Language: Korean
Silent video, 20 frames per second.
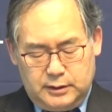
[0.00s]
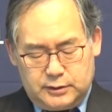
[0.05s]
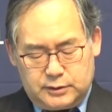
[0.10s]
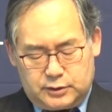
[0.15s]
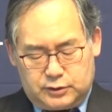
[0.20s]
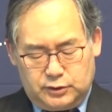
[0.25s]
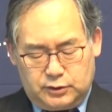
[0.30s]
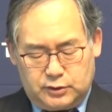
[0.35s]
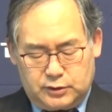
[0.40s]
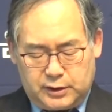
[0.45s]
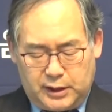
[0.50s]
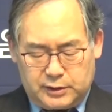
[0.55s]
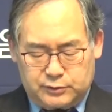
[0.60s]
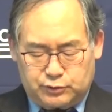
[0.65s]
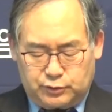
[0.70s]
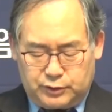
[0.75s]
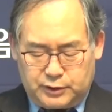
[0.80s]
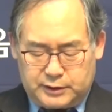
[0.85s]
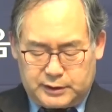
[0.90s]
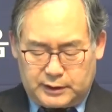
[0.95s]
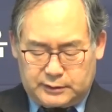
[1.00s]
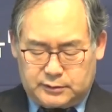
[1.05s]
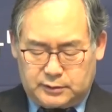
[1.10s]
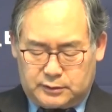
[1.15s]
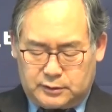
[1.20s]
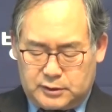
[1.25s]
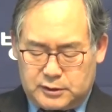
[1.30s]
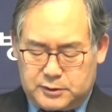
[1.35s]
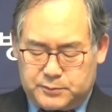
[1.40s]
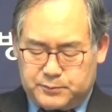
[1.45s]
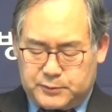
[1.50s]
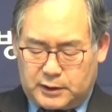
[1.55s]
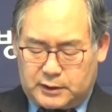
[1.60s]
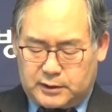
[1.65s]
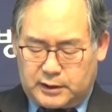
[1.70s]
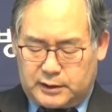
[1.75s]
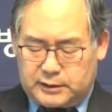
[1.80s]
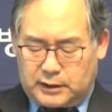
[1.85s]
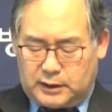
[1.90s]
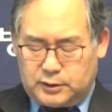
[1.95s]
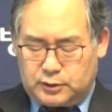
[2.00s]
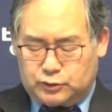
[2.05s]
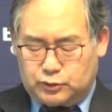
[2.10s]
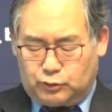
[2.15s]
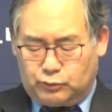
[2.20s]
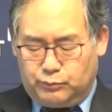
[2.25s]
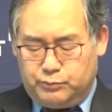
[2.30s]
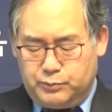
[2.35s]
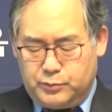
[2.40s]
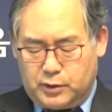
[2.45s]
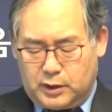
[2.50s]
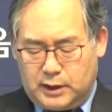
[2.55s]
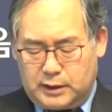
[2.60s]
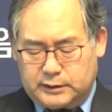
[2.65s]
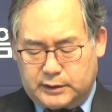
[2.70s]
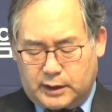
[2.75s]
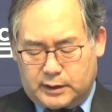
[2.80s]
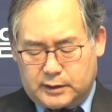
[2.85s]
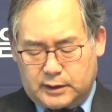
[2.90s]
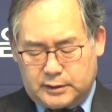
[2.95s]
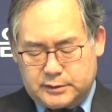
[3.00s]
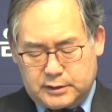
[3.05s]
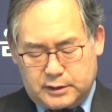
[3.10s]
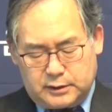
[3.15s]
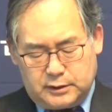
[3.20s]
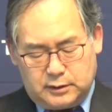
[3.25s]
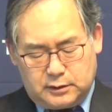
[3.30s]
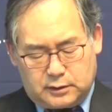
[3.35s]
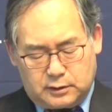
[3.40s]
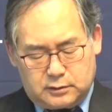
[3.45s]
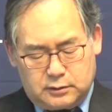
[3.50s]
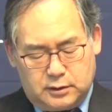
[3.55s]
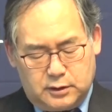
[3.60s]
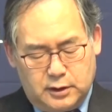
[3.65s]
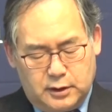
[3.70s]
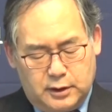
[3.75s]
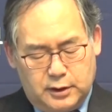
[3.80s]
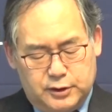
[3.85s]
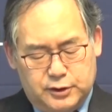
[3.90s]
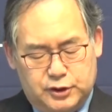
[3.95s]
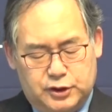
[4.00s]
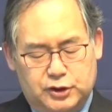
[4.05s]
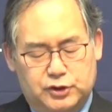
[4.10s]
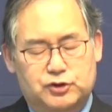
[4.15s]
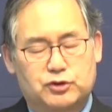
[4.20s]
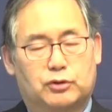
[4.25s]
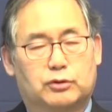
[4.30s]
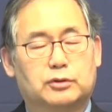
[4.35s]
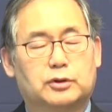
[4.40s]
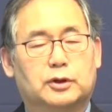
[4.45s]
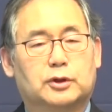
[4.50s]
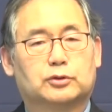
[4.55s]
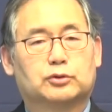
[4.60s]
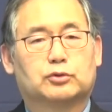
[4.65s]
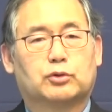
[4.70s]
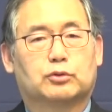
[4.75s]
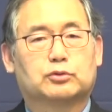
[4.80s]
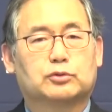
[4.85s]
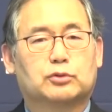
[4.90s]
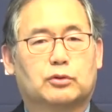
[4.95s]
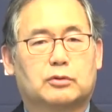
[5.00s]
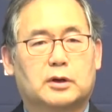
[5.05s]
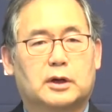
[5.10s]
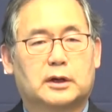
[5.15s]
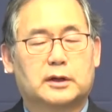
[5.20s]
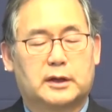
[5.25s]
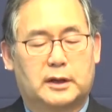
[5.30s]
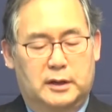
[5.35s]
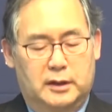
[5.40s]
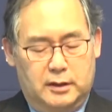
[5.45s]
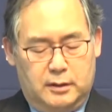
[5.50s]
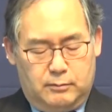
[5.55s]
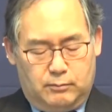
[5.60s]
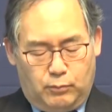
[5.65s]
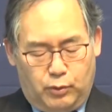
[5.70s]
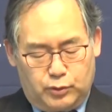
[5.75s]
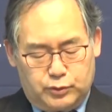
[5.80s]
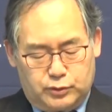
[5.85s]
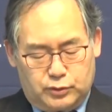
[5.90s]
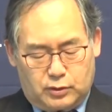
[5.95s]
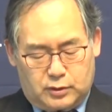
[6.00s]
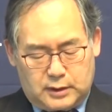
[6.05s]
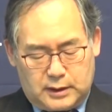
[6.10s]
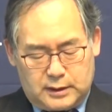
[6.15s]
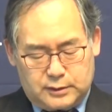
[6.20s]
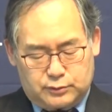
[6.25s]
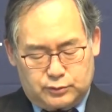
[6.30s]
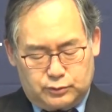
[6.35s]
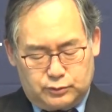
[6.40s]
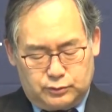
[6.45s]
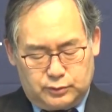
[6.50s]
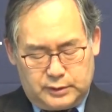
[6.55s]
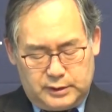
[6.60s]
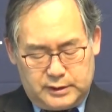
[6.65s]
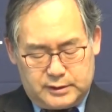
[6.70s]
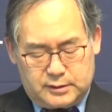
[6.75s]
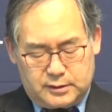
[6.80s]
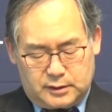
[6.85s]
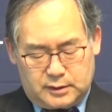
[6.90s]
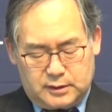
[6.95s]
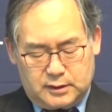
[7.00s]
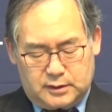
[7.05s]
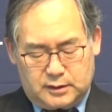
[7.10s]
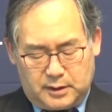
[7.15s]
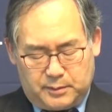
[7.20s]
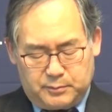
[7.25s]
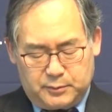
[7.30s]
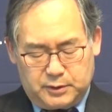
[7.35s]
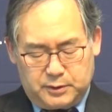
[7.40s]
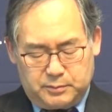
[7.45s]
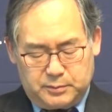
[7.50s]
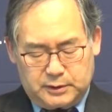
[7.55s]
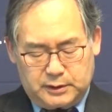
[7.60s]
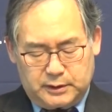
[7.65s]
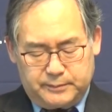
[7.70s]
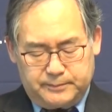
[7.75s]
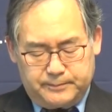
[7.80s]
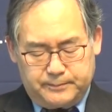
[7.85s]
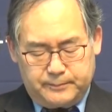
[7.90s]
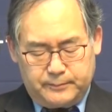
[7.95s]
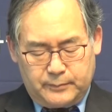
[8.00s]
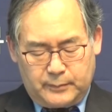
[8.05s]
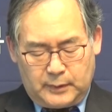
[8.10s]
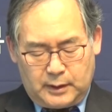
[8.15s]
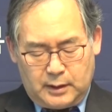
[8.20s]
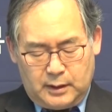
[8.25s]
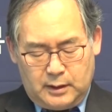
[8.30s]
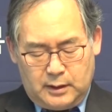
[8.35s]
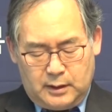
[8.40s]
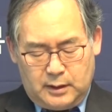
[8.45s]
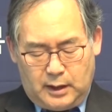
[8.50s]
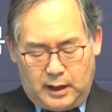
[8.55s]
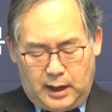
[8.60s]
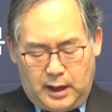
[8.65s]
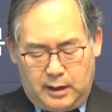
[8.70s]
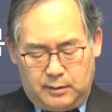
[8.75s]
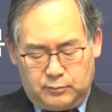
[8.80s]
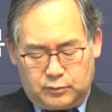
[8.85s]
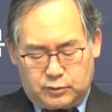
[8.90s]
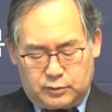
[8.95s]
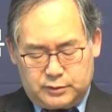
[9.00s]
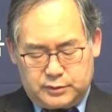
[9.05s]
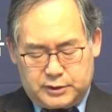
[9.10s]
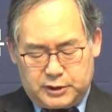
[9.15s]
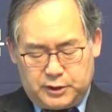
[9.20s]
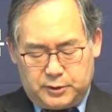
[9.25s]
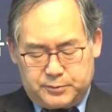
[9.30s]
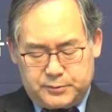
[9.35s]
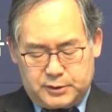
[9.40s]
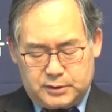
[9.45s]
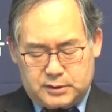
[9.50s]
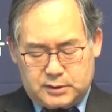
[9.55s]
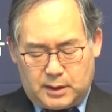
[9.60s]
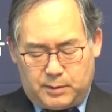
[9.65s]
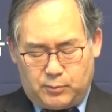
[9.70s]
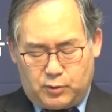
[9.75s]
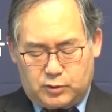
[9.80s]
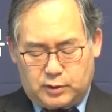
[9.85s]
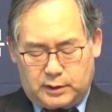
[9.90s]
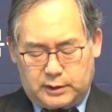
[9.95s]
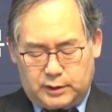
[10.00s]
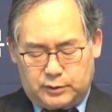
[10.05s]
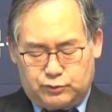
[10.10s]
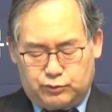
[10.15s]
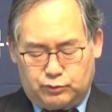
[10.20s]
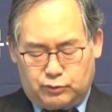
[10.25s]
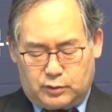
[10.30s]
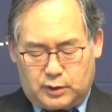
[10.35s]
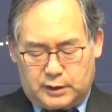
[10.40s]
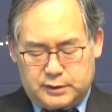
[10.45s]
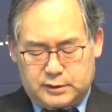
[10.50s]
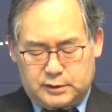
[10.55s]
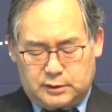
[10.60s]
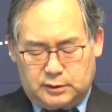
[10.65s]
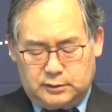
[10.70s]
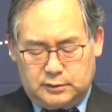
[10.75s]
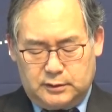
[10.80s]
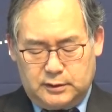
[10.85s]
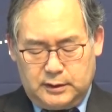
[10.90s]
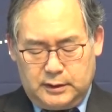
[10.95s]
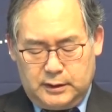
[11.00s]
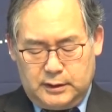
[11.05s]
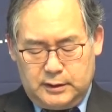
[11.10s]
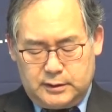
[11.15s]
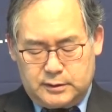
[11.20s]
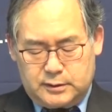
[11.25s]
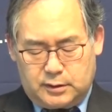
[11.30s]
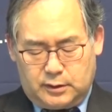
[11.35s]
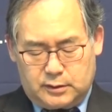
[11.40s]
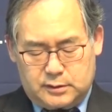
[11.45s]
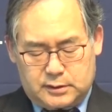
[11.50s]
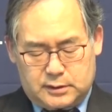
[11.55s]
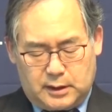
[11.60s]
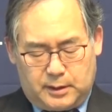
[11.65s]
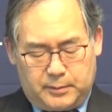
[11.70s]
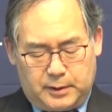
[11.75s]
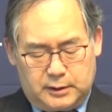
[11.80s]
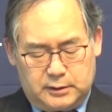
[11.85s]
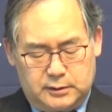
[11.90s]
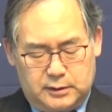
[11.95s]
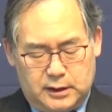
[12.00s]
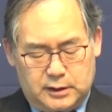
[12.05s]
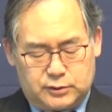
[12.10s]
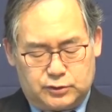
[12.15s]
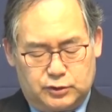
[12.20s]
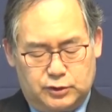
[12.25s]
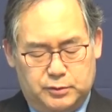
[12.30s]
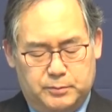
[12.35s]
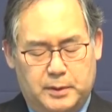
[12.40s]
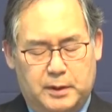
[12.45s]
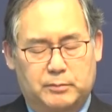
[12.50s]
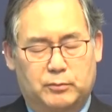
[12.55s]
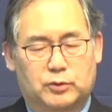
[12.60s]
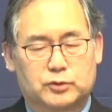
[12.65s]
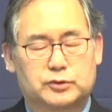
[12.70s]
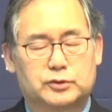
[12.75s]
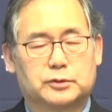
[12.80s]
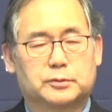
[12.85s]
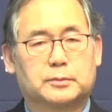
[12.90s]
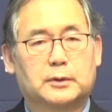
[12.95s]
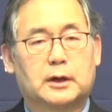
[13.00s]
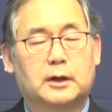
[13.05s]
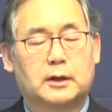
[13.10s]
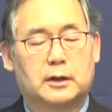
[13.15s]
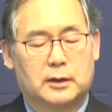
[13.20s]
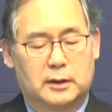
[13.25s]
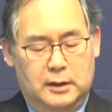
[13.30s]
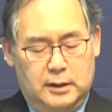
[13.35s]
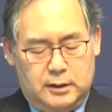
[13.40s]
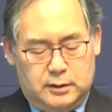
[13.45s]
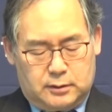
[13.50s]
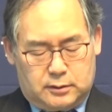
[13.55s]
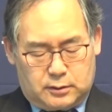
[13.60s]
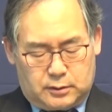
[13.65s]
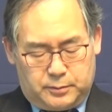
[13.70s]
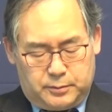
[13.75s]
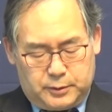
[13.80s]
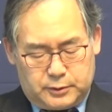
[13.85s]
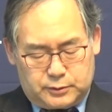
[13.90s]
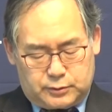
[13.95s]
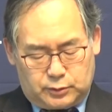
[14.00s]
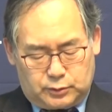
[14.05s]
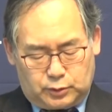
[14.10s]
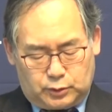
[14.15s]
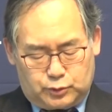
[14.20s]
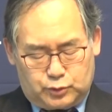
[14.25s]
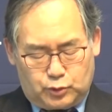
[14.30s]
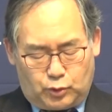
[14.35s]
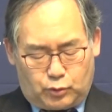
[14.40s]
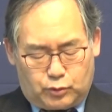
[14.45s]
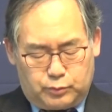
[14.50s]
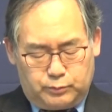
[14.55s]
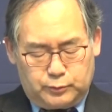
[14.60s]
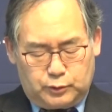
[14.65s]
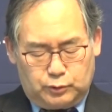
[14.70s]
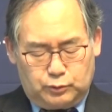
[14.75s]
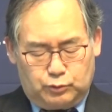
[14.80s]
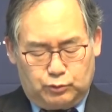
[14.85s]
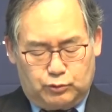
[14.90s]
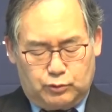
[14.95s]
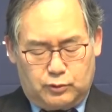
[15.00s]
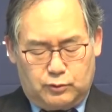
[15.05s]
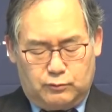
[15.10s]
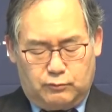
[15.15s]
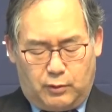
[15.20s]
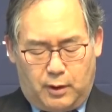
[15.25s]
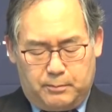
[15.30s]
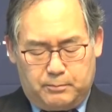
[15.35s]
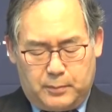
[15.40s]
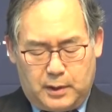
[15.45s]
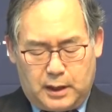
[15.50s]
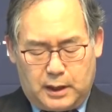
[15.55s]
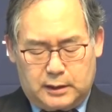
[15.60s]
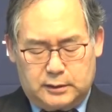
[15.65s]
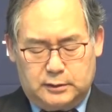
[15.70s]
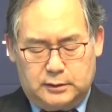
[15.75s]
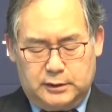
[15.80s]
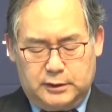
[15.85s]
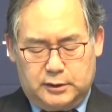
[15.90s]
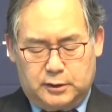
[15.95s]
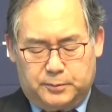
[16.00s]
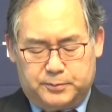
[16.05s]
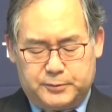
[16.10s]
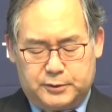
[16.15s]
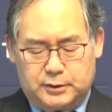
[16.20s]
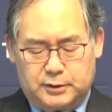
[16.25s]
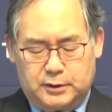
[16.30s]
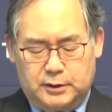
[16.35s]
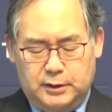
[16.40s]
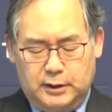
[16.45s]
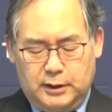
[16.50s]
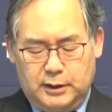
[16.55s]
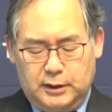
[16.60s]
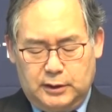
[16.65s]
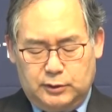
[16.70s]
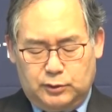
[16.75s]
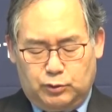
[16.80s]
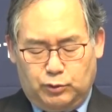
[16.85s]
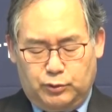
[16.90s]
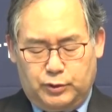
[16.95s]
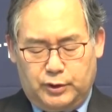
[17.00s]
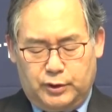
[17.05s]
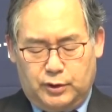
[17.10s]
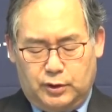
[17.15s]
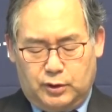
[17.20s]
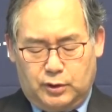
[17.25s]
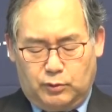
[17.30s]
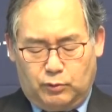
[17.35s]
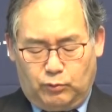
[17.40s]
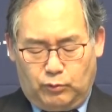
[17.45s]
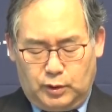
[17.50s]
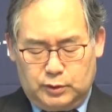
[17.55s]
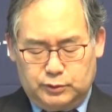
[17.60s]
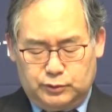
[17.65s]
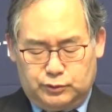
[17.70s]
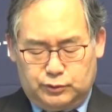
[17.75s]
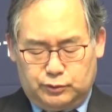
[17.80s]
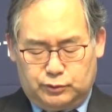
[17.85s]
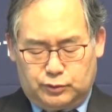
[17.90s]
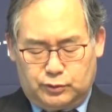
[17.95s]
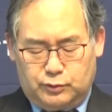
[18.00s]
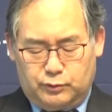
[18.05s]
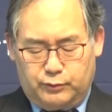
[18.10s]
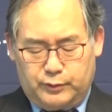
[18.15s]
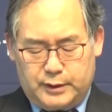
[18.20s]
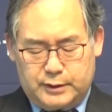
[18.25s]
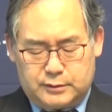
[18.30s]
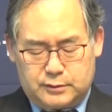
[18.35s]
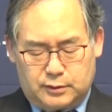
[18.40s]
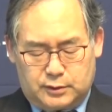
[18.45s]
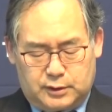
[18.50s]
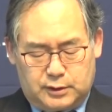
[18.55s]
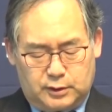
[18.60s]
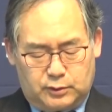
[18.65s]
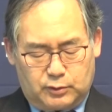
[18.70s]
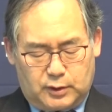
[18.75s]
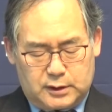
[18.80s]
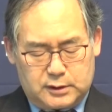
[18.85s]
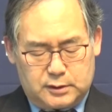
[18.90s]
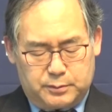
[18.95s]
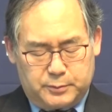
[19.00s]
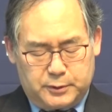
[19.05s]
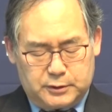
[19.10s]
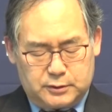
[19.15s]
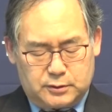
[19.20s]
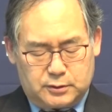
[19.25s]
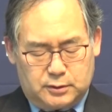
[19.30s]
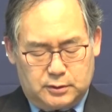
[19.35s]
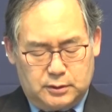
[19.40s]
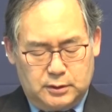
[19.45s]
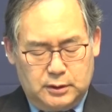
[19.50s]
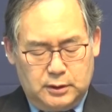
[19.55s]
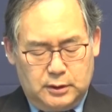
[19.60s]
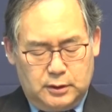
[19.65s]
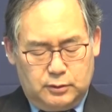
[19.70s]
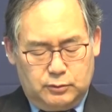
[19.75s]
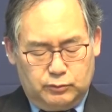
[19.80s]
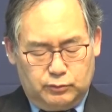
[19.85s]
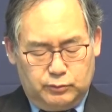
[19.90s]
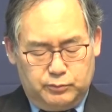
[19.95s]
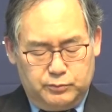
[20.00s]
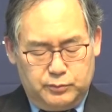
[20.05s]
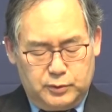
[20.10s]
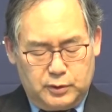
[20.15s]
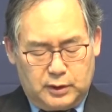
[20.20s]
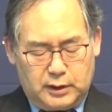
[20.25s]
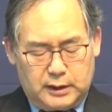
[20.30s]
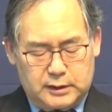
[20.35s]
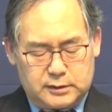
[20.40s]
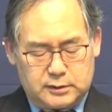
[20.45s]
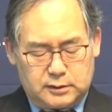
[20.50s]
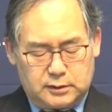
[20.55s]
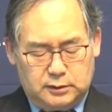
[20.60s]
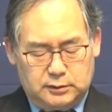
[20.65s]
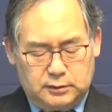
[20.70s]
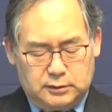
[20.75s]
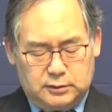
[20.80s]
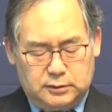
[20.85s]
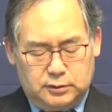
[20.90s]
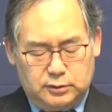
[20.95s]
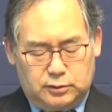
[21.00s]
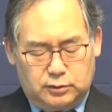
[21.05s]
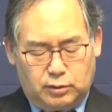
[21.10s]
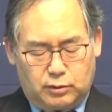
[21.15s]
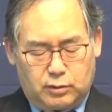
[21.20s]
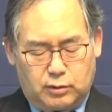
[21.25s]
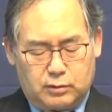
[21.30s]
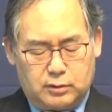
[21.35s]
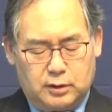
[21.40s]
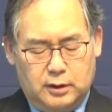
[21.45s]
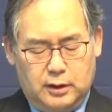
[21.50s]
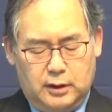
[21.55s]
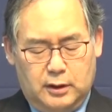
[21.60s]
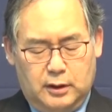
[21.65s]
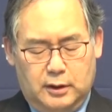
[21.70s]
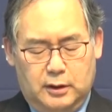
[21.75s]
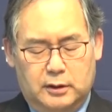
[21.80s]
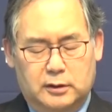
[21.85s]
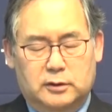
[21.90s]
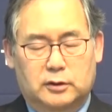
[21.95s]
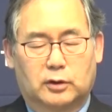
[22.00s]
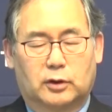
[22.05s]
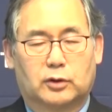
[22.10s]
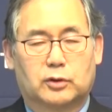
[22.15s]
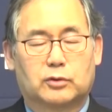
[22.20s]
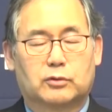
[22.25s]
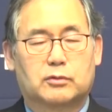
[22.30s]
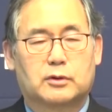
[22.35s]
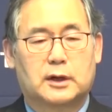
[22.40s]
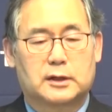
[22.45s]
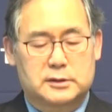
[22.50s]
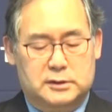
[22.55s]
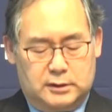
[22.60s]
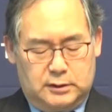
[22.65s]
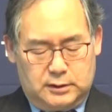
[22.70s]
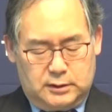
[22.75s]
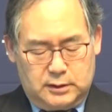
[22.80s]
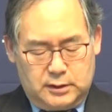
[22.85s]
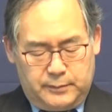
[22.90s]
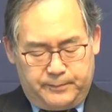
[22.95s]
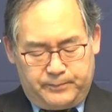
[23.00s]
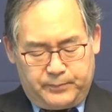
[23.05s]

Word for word: 즉 예수님께서 그 십자가에 달려서 운명할 때까지 일들을 시종 똑똑하게 목격할 수 있었기 때문입니다. 아무런 죄 없이 참혹하게 죽어가시던 처참한 예수님의 모습, 그러면서도 조금도 누구를 원망하는 일 없이 도리어 원수들을 위해서 기도하시면서 운명하시던 그토록 거룩하신